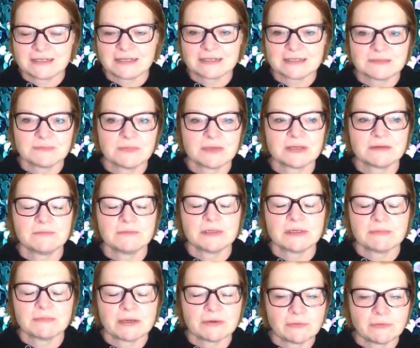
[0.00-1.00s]
dass man
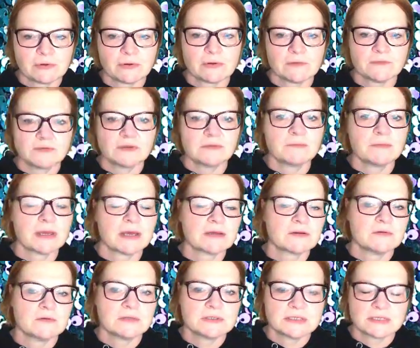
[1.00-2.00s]
mit, bei rückläufigem
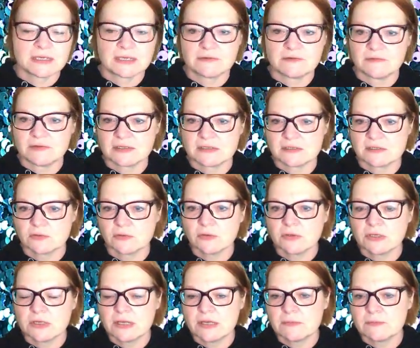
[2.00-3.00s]
Merkur sich etwas
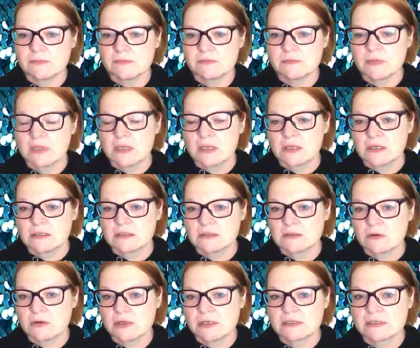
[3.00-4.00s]
zurücknehmen
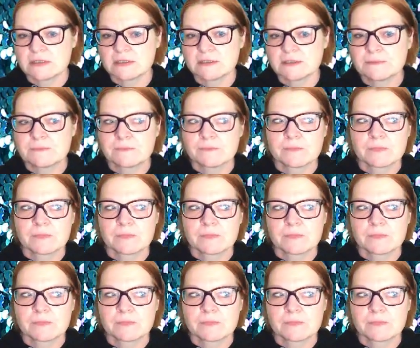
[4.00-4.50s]
sollte